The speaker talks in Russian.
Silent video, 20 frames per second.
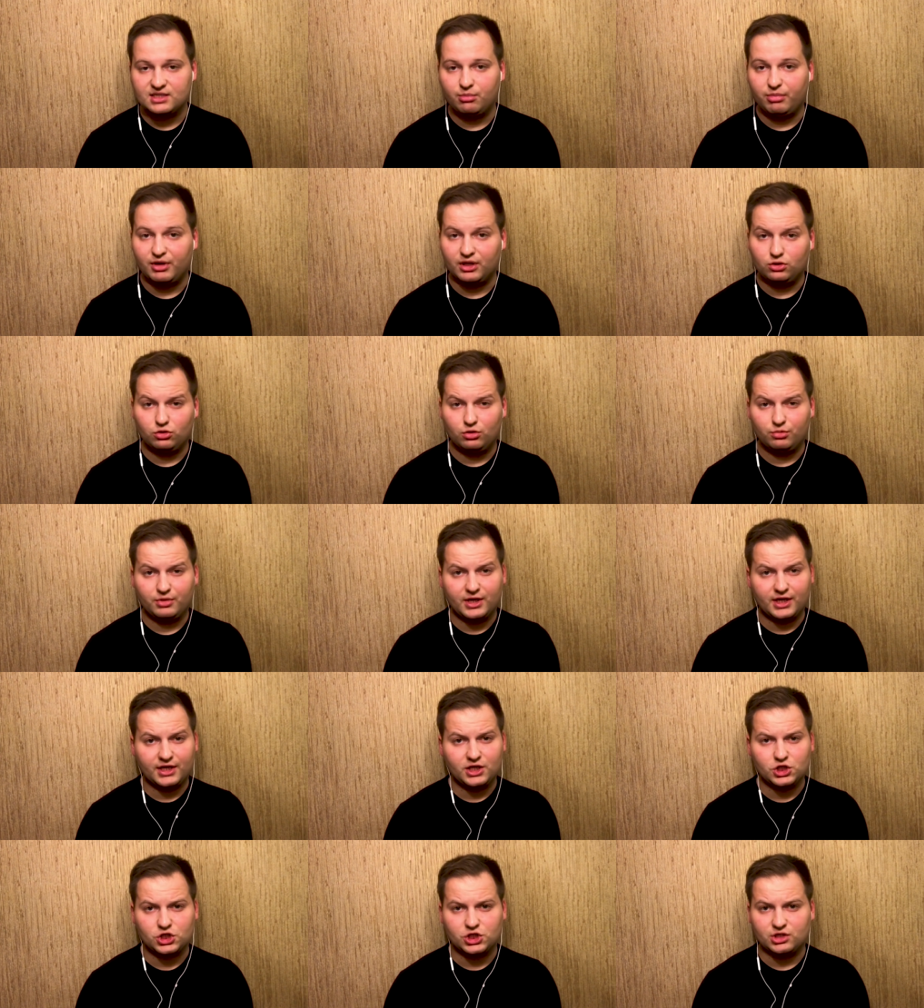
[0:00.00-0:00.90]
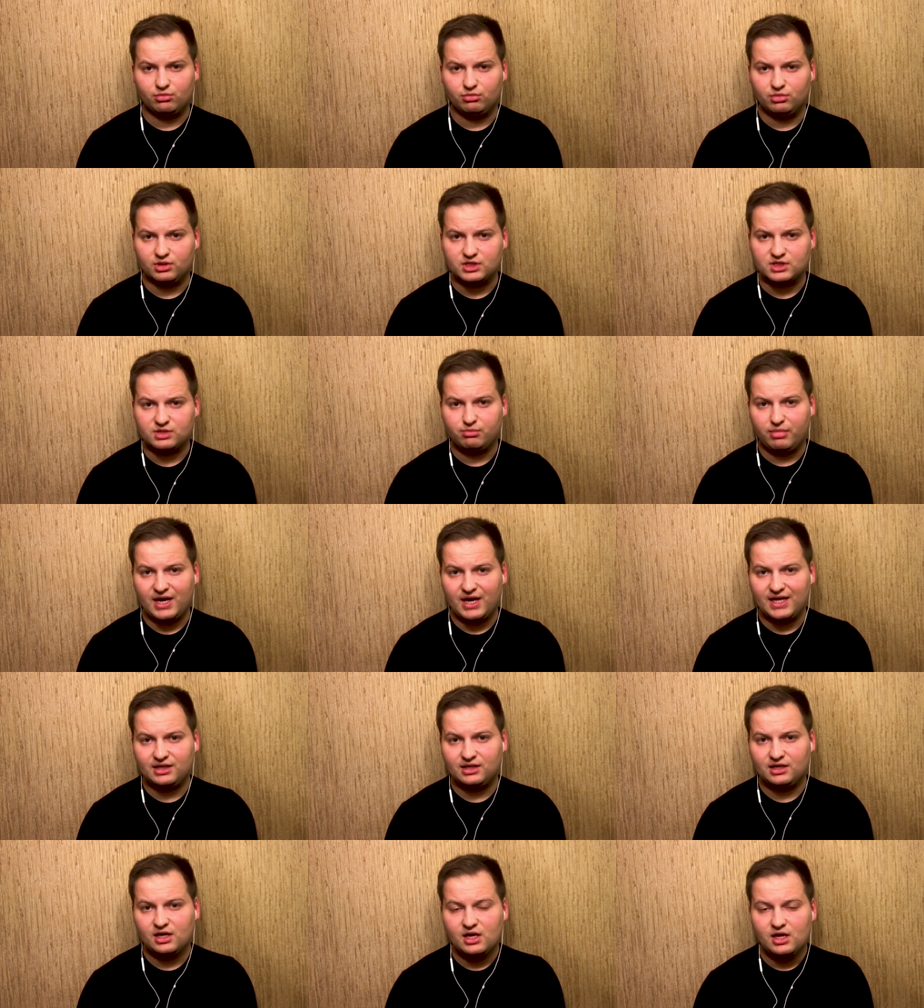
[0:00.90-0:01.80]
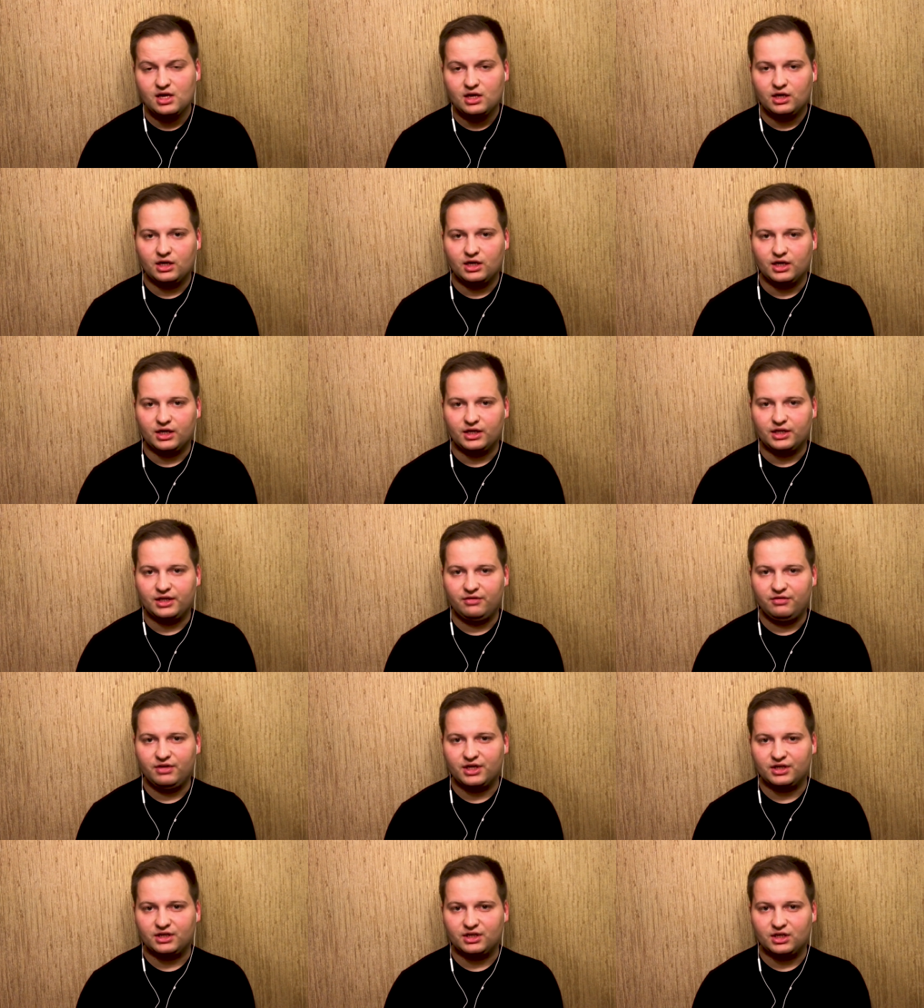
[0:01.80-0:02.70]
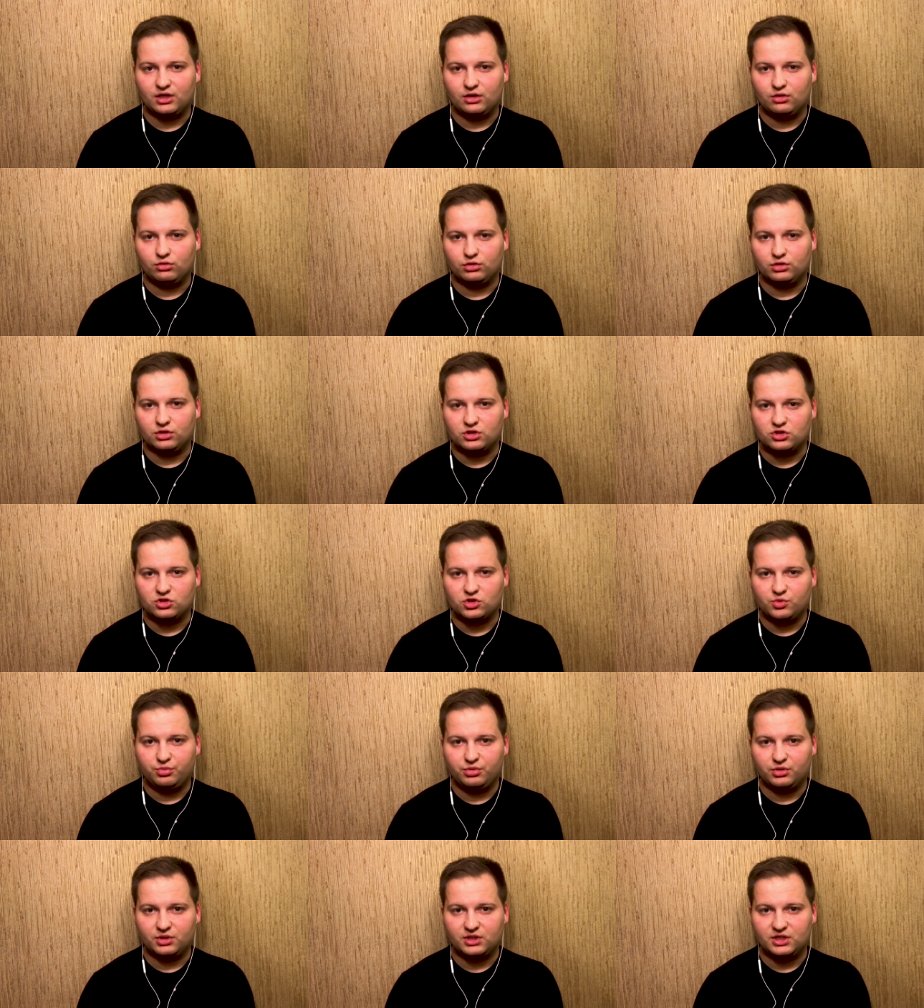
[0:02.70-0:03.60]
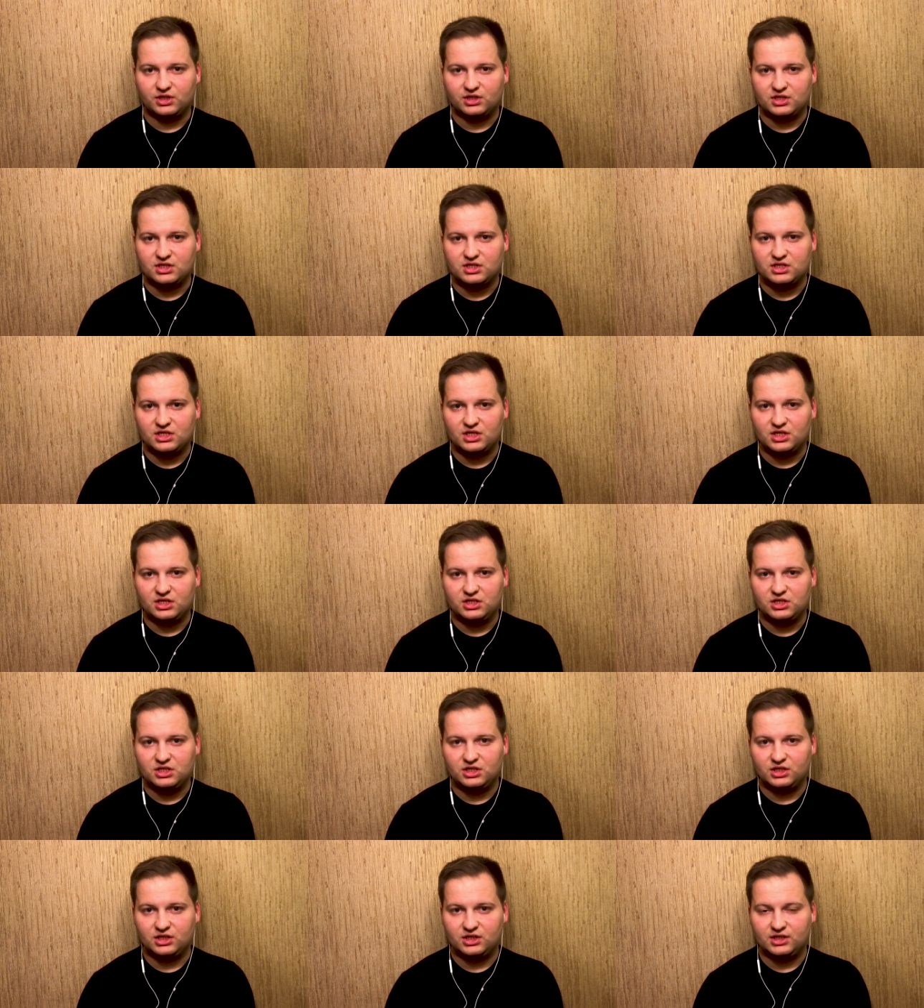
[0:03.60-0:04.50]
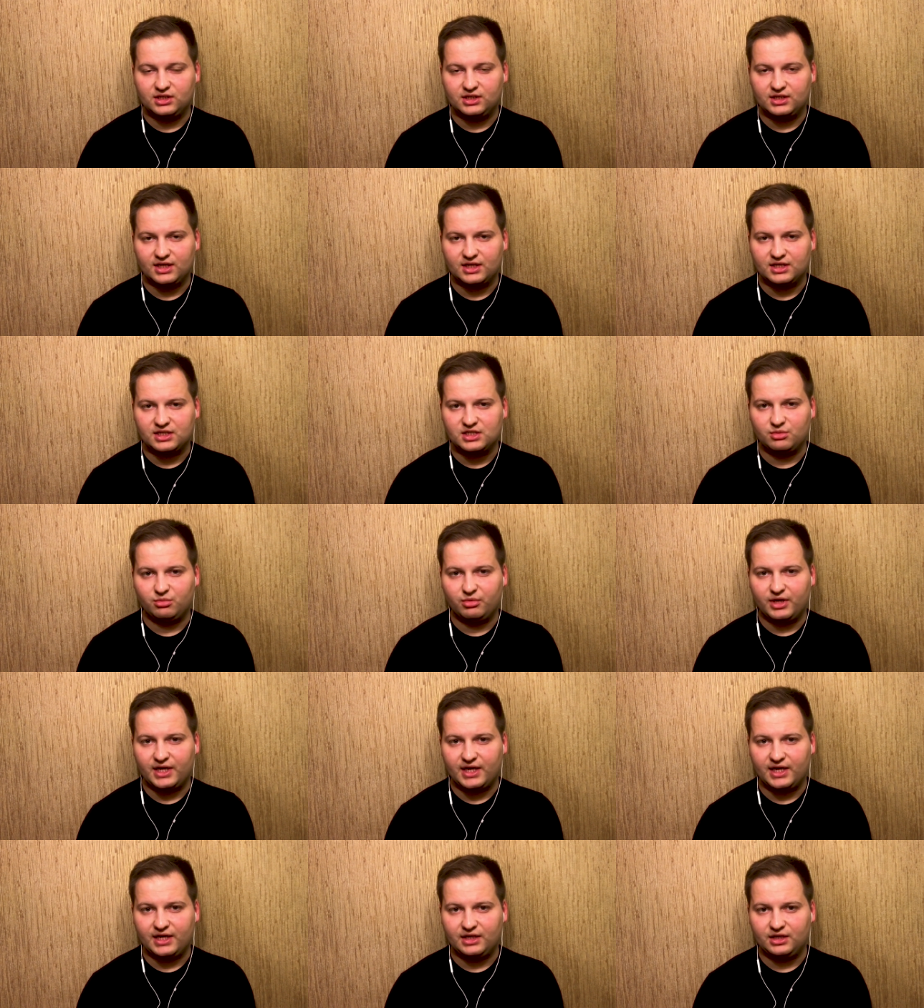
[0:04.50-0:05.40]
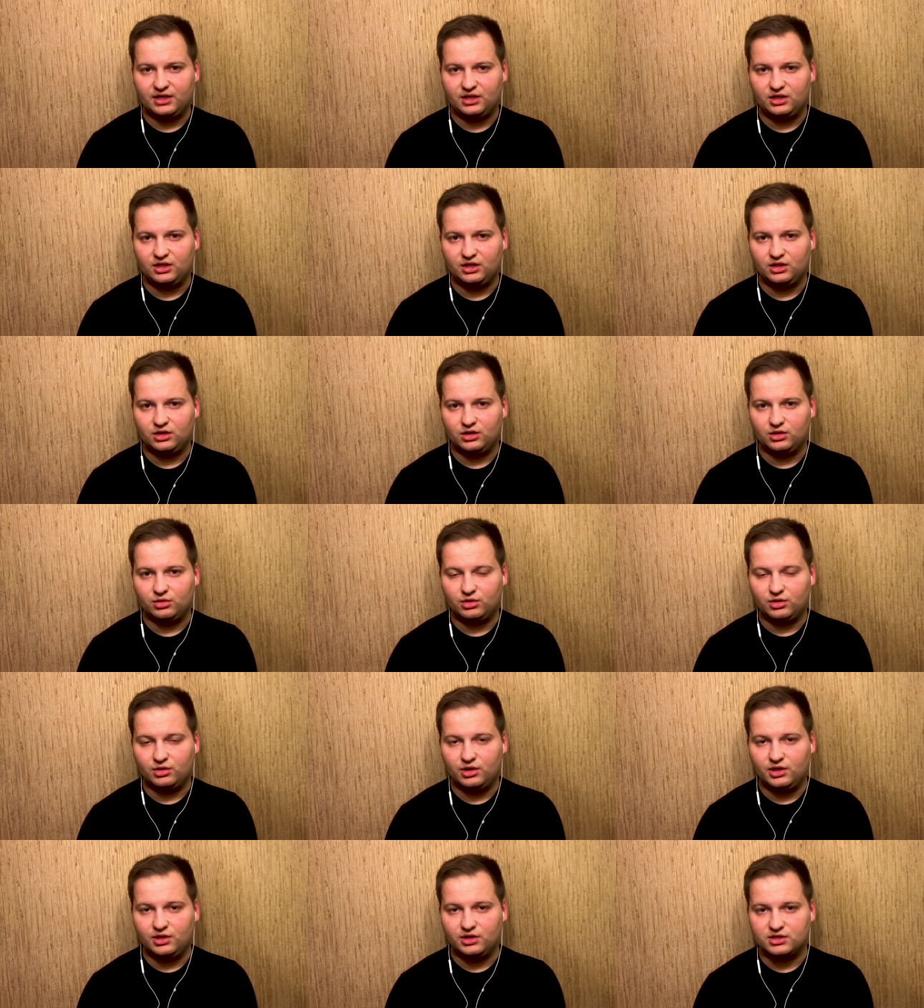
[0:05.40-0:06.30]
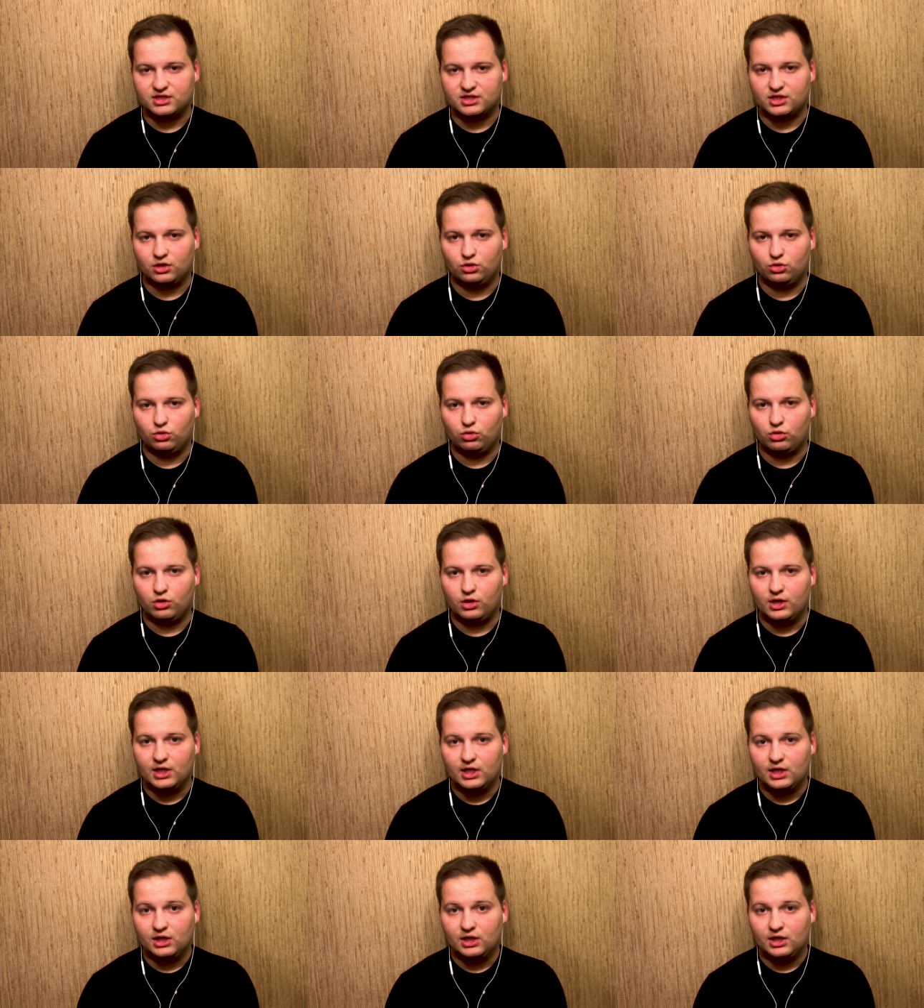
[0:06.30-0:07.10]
Потом, конечно, был спад – Э, наверное, он наступил где-то с середины октября и длился до,